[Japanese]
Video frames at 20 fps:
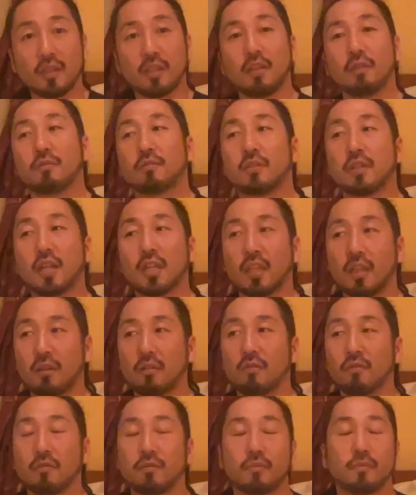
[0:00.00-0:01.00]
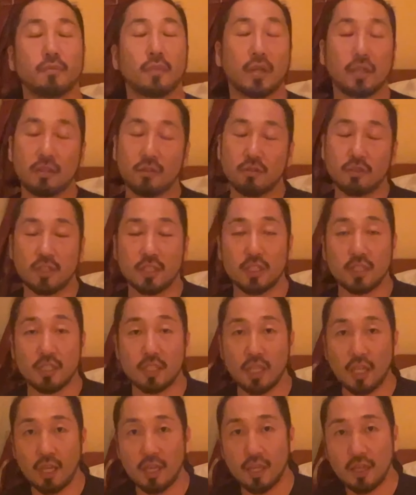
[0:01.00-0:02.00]
てウクライナの、まあ、友人に
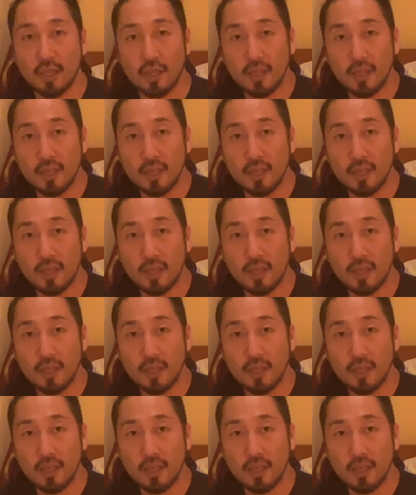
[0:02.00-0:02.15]
ね、